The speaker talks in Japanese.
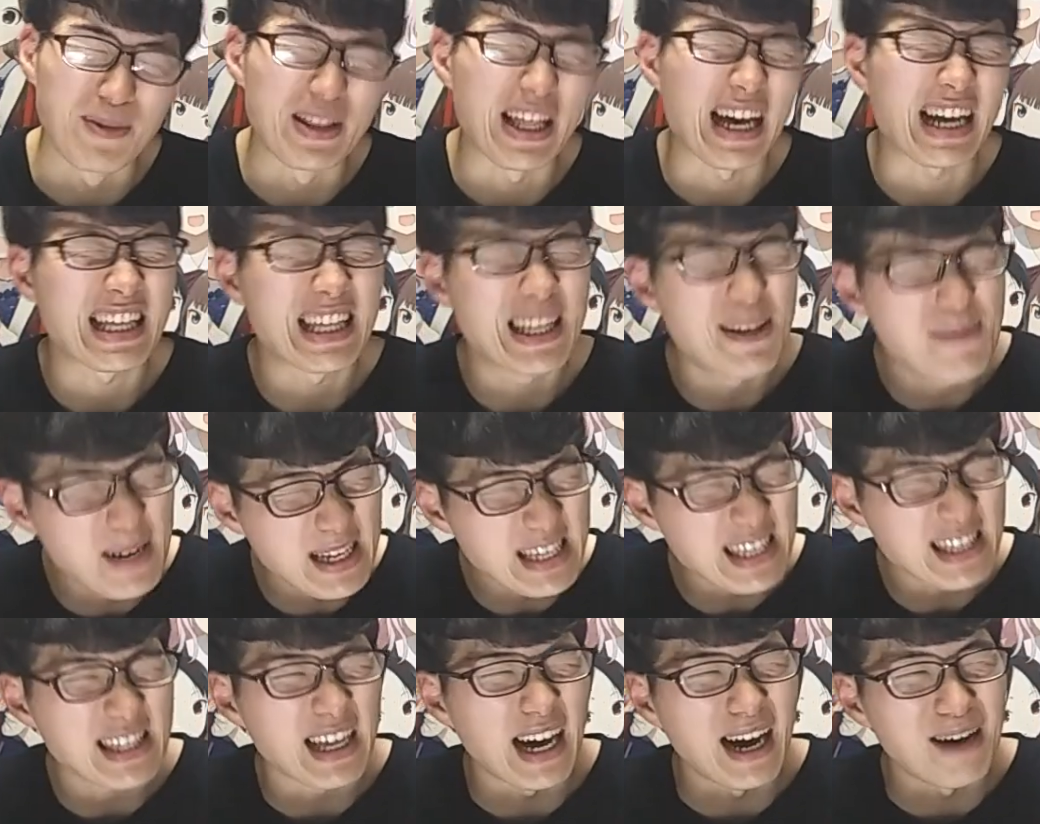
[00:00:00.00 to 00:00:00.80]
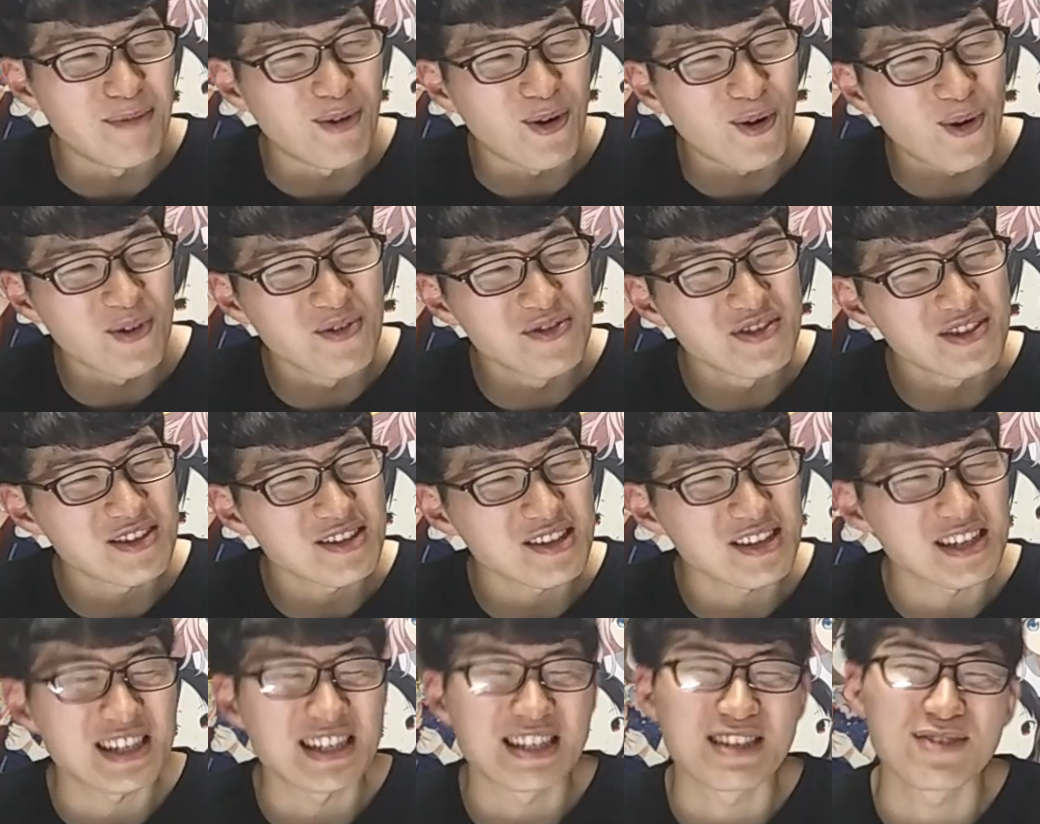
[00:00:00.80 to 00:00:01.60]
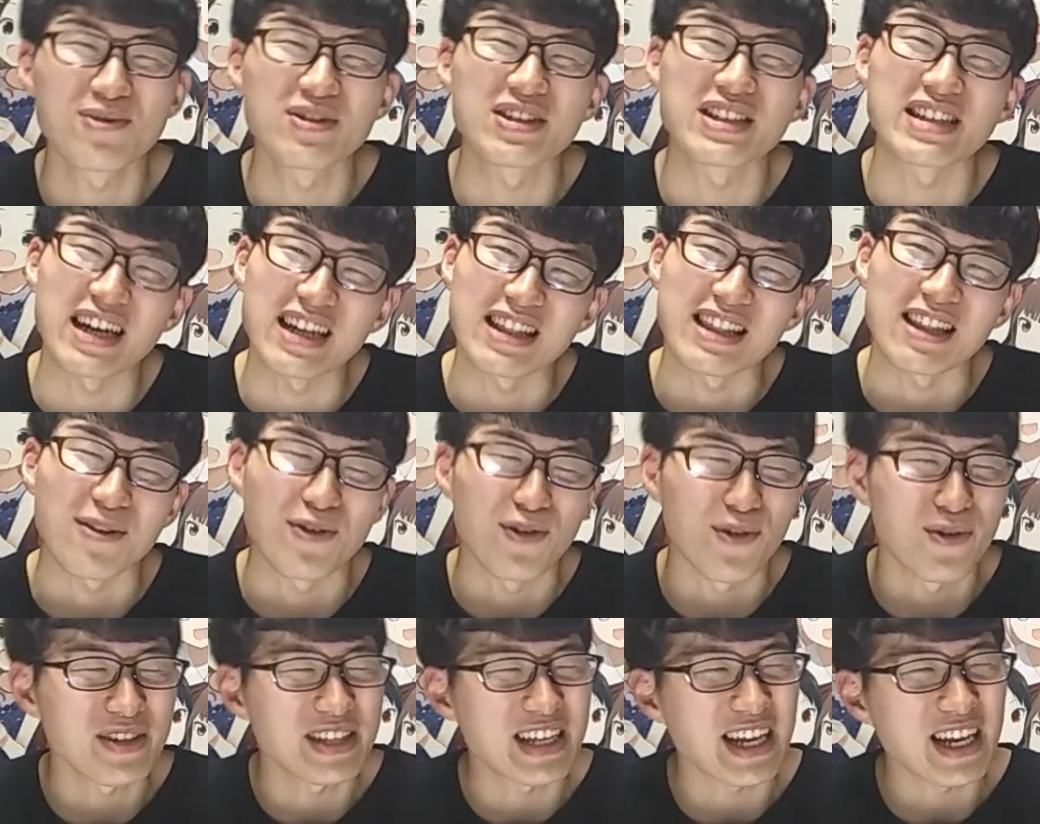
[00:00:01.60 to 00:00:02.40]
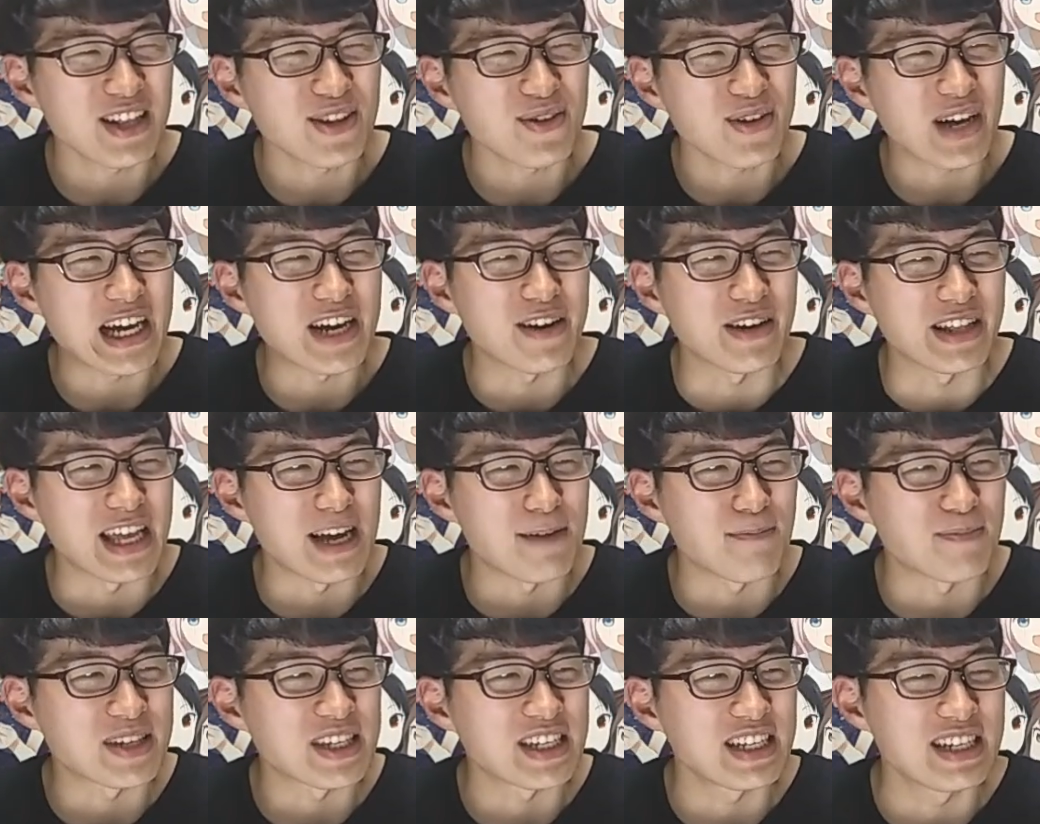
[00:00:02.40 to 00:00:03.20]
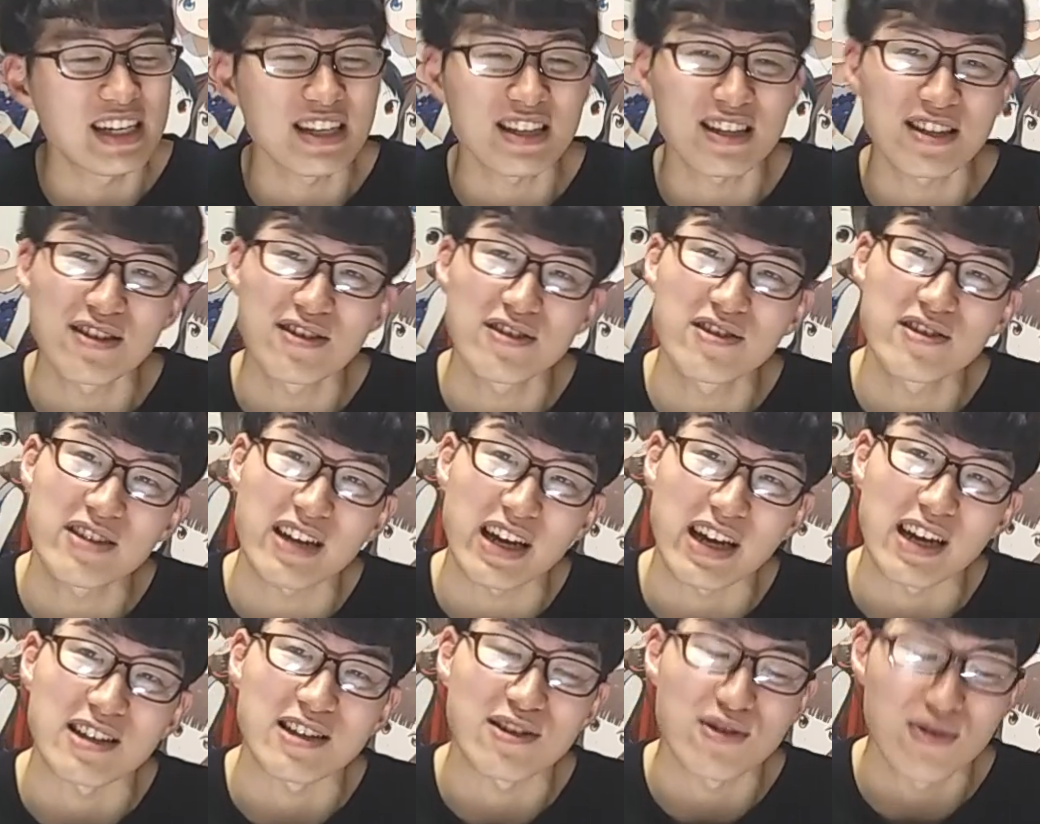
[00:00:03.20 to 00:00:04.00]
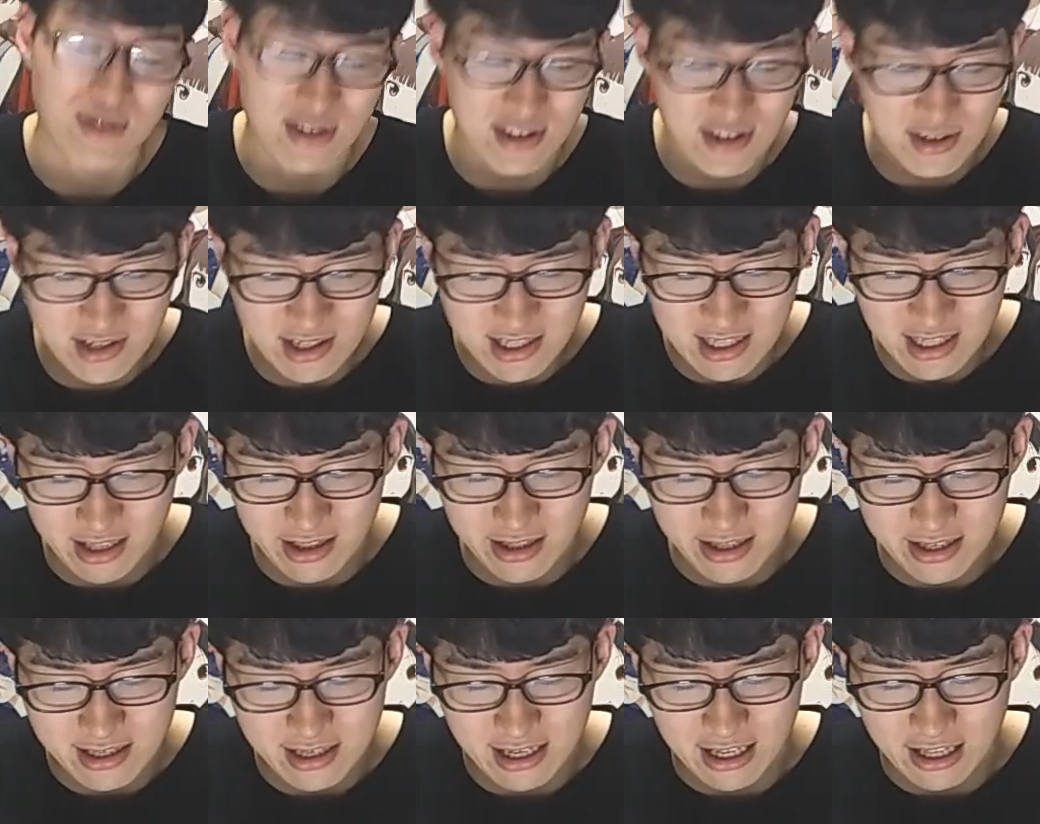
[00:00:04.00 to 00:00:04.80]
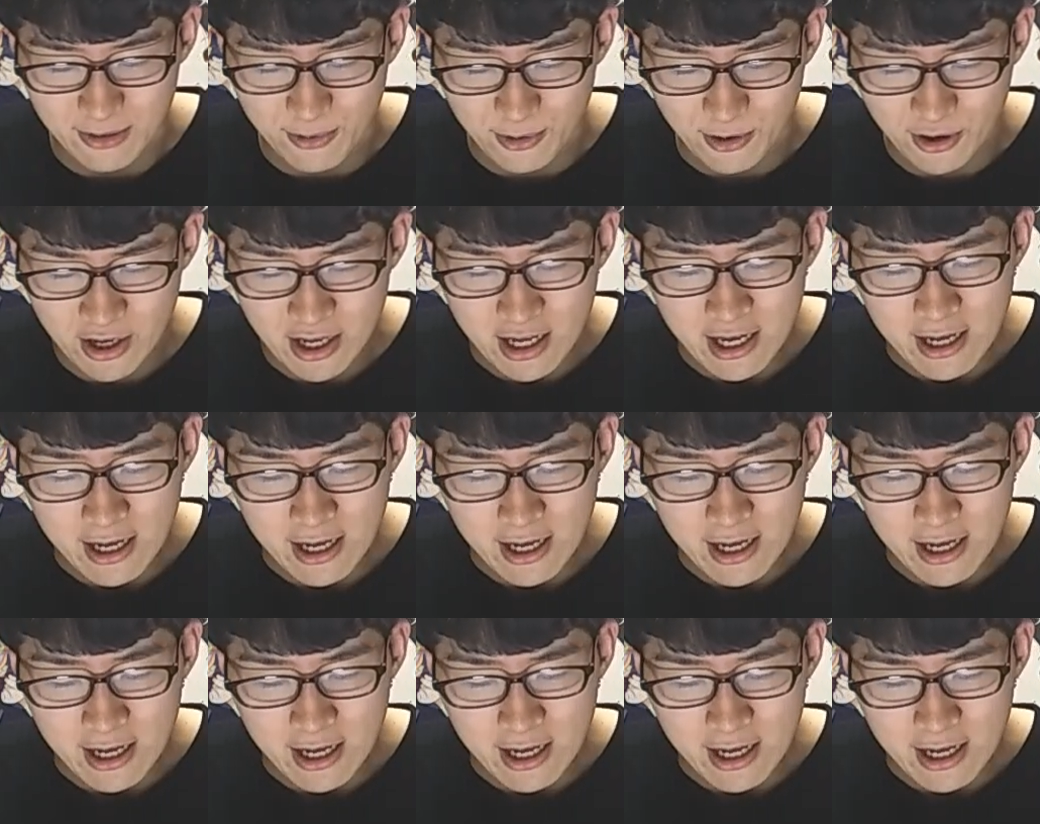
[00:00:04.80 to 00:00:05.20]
泣きました。もう本好きすごいさ、あった。ここ先の回はね、やっぱシリアス回がすごい続いてたんですけれども、